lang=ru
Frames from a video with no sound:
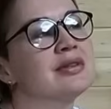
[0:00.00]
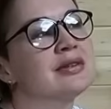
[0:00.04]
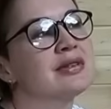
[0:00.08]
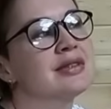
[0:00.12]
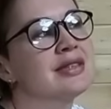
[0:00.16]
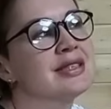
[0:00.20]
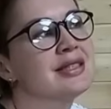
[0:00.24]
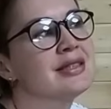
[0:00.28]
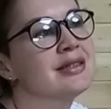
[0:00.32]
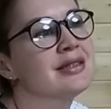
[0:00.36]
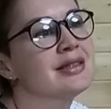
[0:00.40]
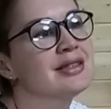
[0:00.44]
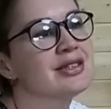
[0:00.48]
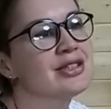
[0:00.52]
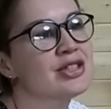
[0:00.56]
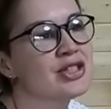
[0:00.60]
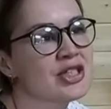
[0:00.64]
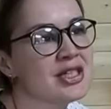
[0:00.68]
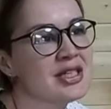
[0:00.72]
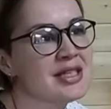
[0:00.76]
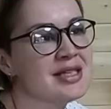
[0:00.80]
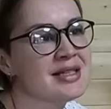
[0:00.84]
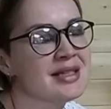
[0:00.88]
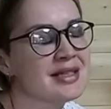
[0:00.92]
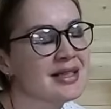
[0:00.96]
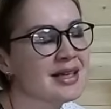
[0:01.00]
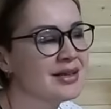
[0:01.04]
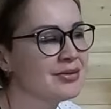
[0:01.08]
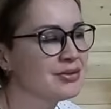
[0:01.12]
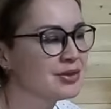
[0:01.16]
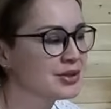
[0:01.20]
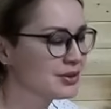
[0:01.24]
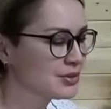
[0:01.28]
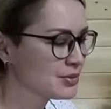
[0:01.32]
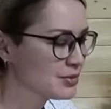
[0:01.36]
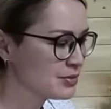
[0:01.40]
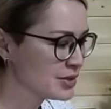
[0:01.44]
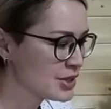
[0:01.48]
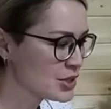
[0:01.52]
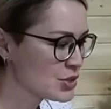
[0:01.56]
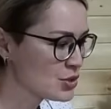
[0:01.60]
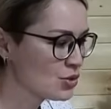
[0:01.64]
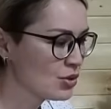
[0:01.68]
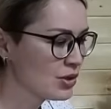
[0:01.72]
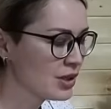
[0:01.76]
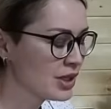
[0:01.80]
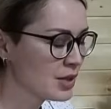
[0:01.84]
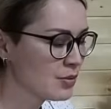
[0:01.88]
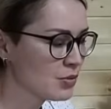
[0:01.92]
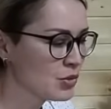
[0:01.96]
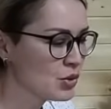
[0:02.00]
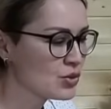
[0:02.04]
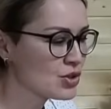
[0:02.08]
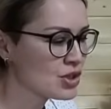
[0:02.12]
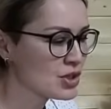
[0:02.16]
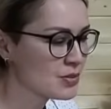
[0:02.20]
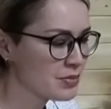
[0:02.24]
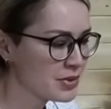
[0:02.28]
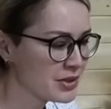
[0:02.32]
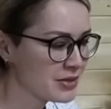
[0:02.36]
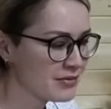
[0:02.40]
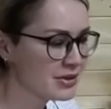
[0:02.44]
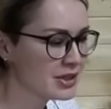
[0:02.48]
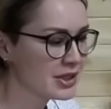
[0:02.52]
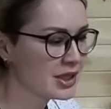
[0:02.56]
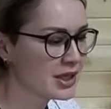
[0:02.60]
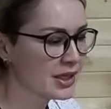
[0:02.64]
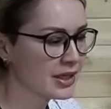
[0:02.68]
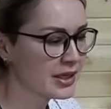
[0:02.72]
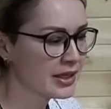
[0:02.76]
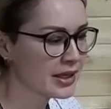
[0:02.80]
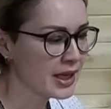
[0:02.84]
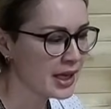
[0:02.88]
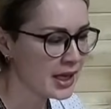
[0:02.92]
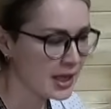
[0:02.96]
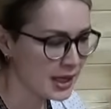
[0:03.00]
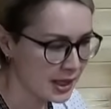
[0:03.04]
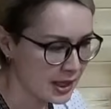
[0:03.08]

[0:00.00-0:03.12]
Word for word: э, делает жизнь, да, вот настолько мы уже привыкли